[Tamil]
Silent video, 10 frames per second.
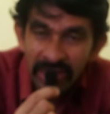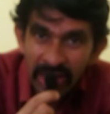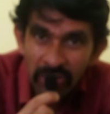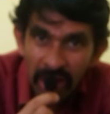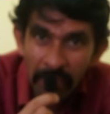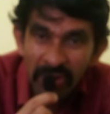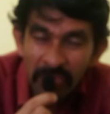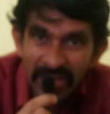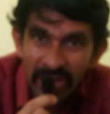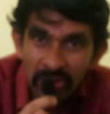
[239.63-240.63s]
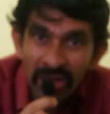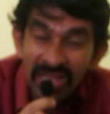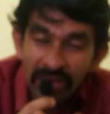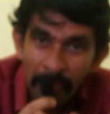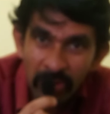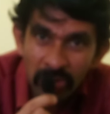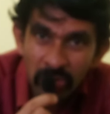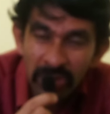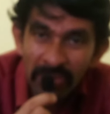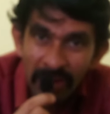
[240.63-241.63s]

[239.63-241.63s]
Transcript: தெரிய மட்டும் பார்த்தீங்கன்னா வந்து அதுக்கப்புறம் தான் வந்து